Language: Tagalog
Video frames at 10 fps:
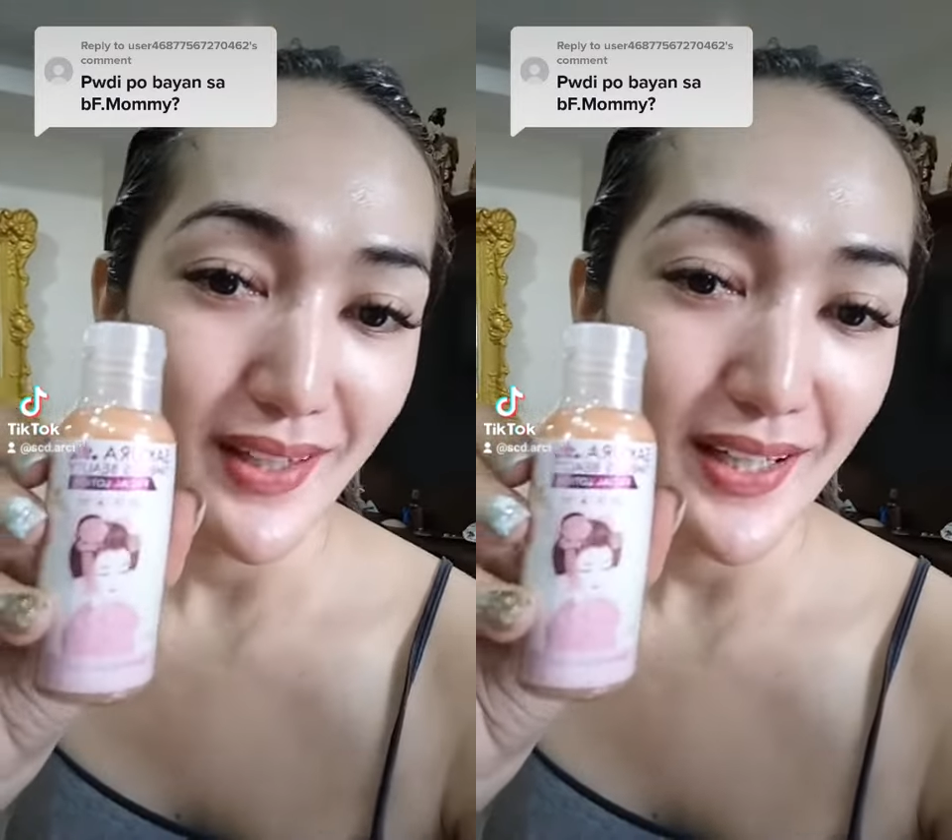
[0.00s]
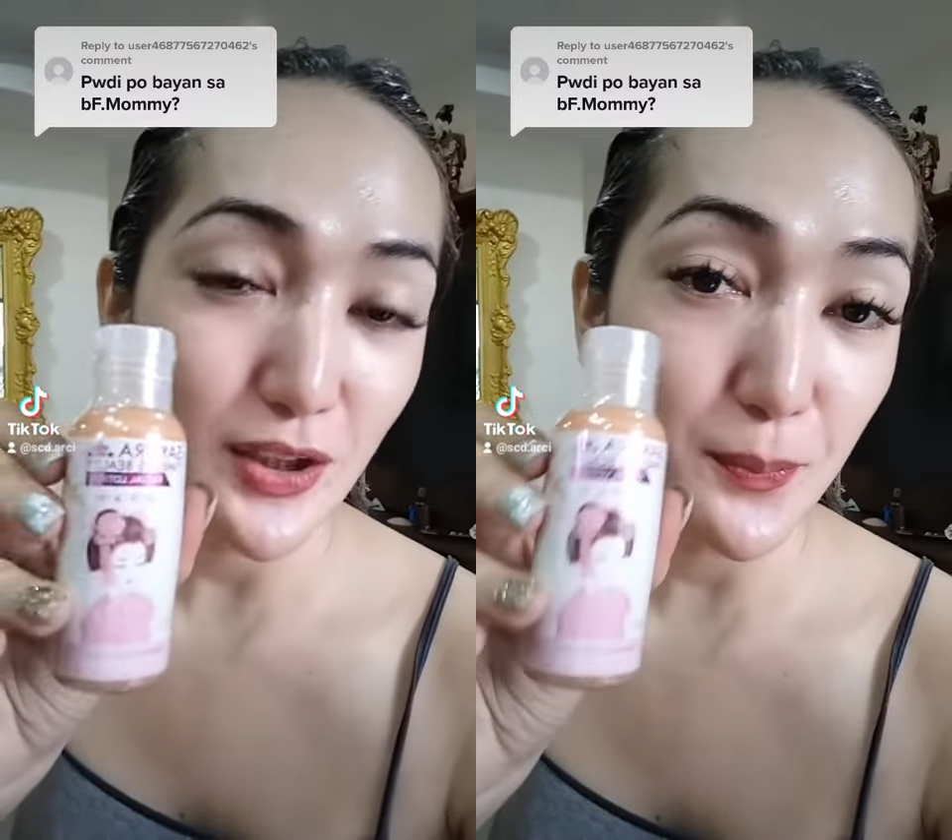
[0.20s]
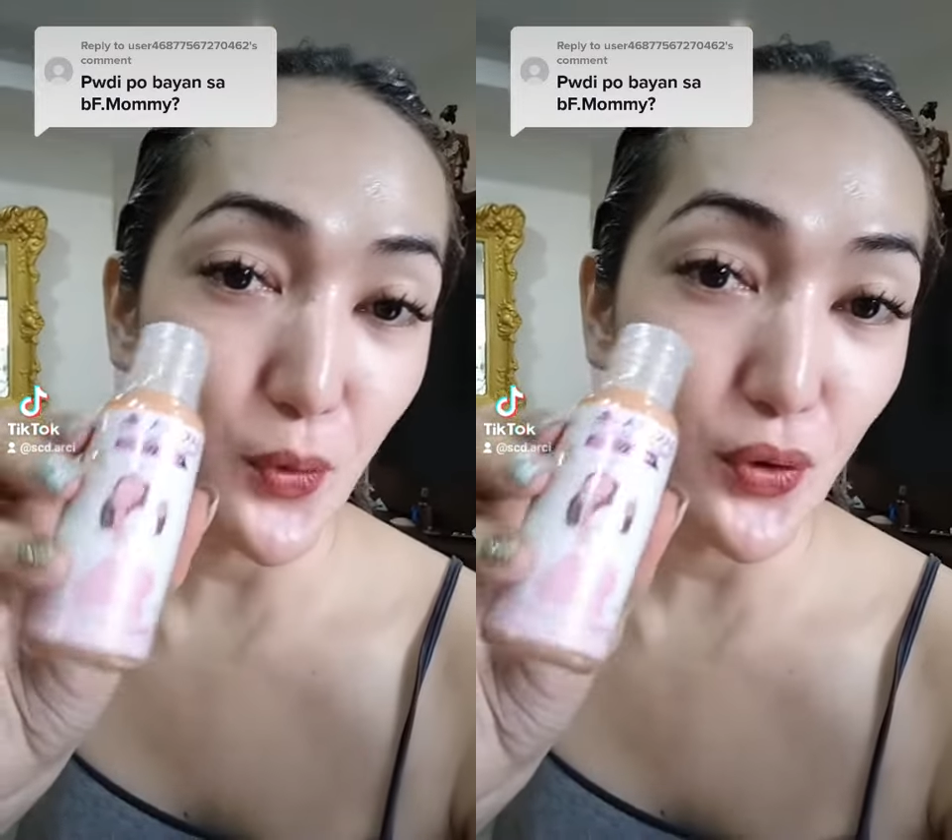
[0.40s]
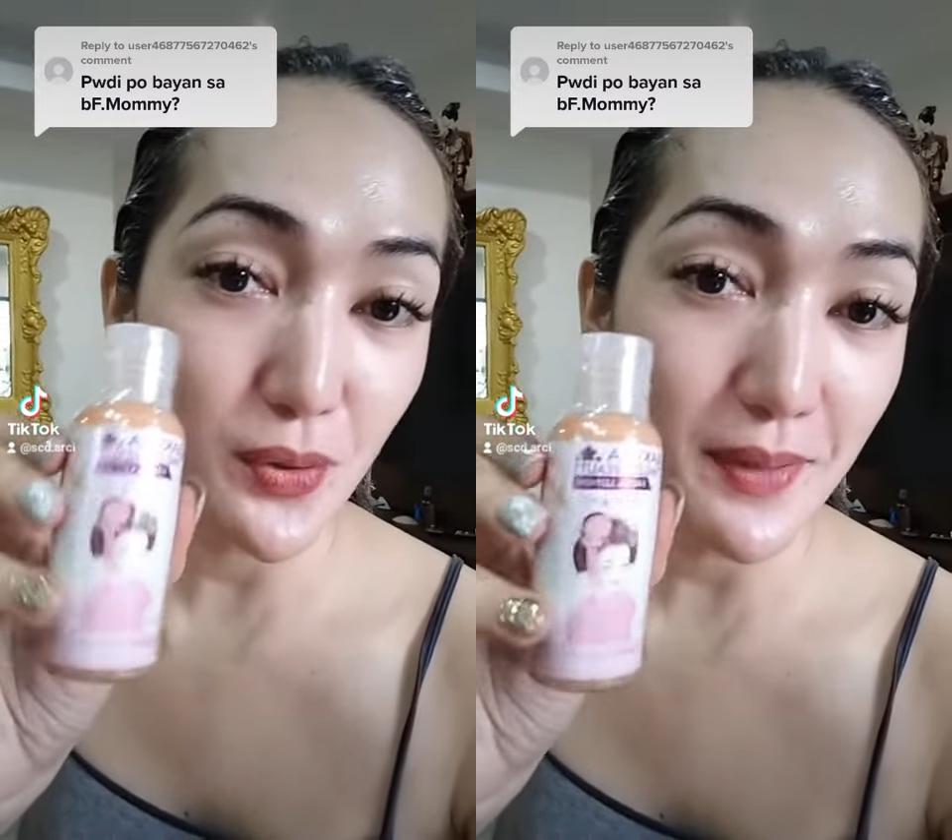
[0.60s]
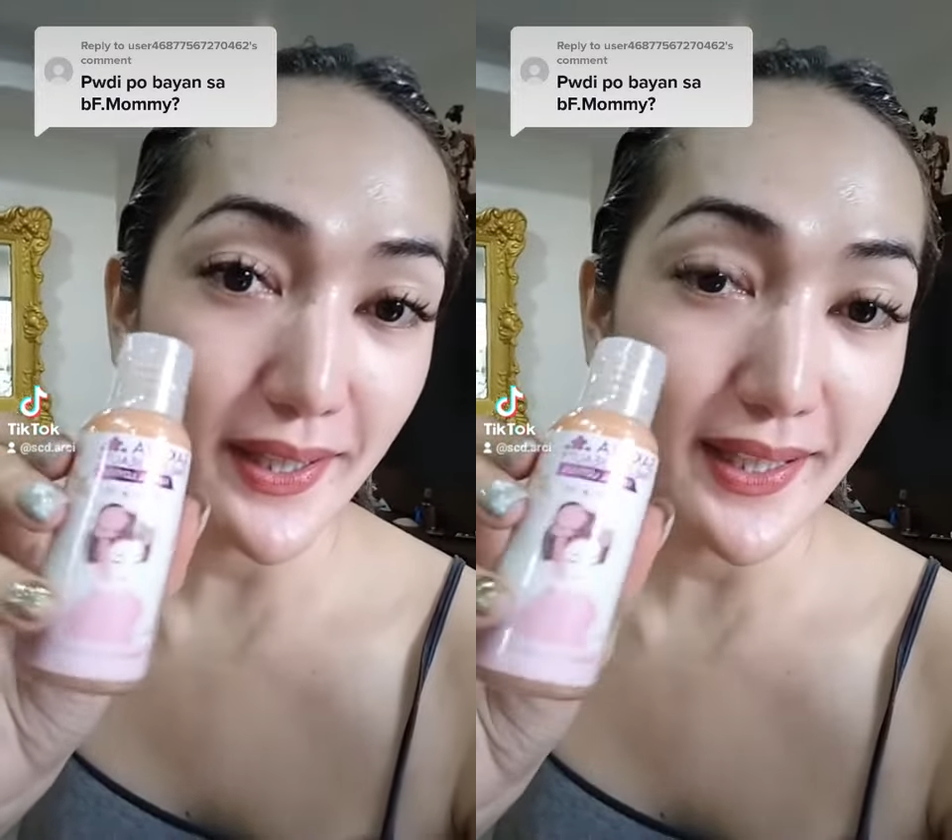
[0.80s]
Ito po
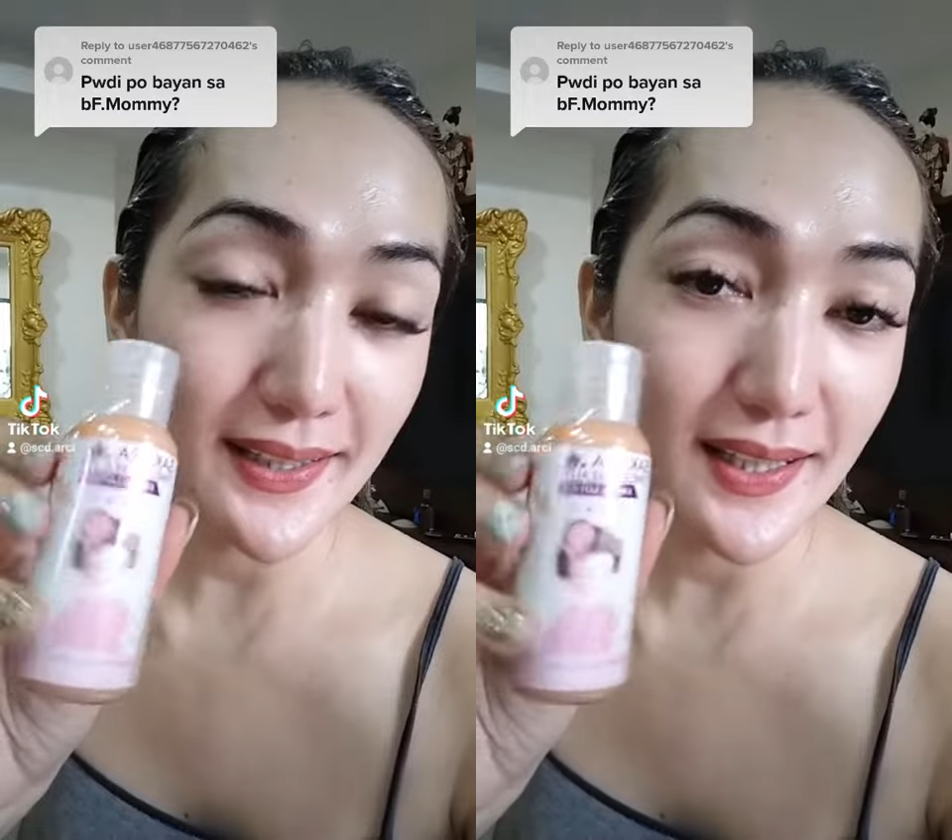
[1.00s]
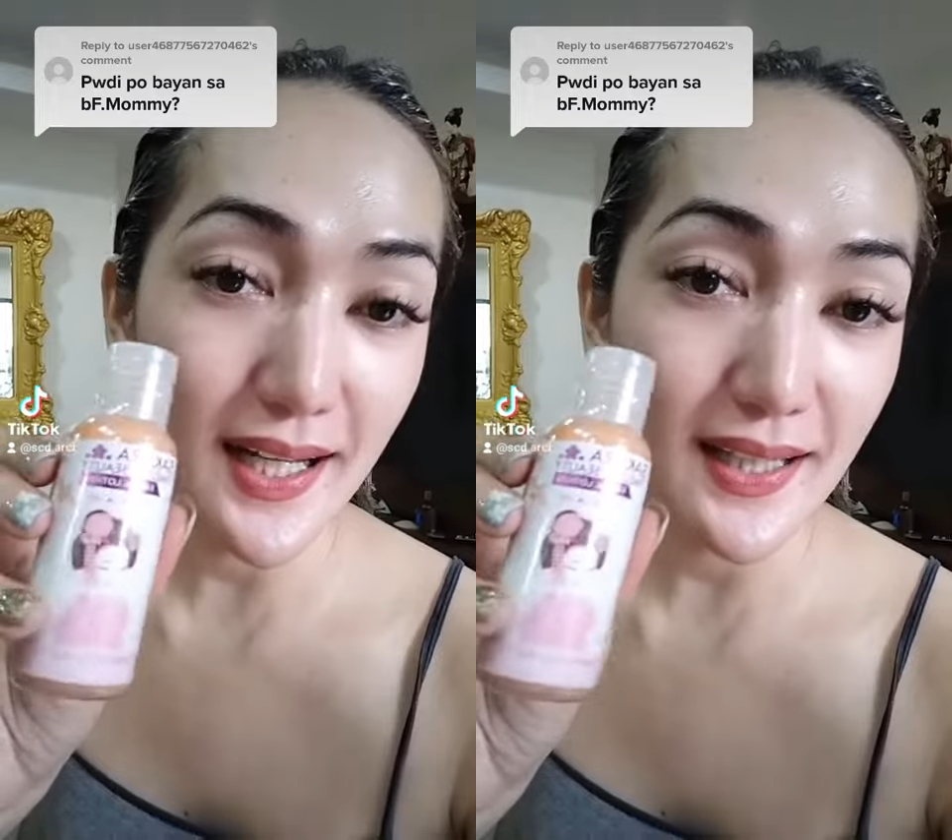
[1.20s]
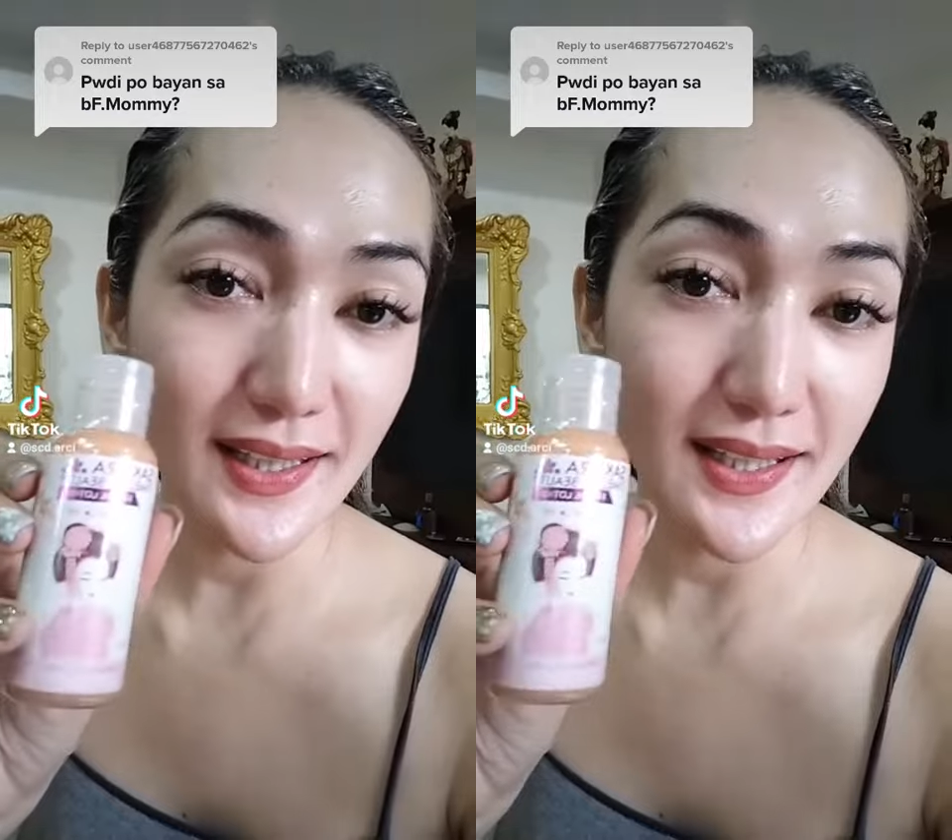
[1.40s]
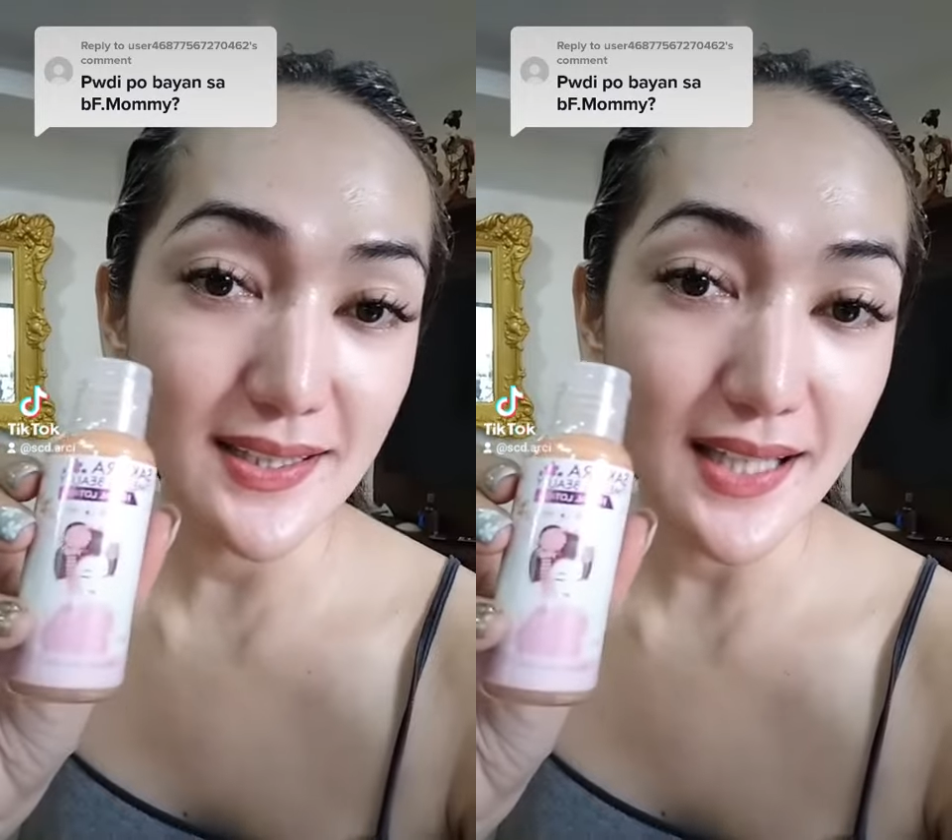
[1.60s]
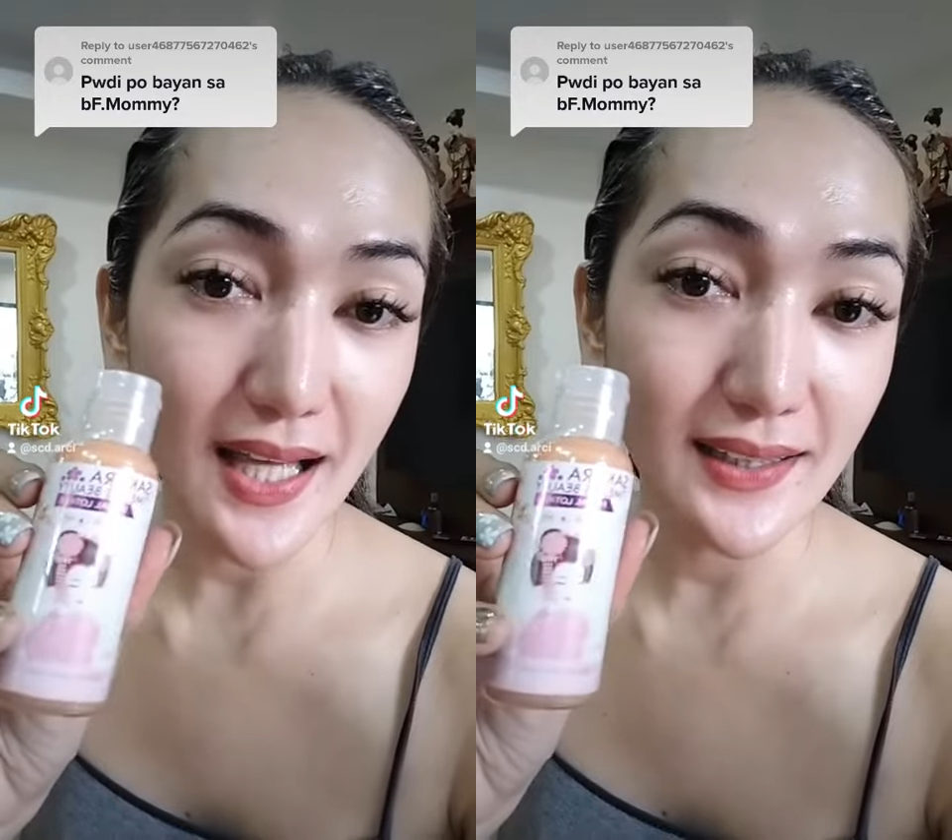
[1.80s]
yung makikita natin sa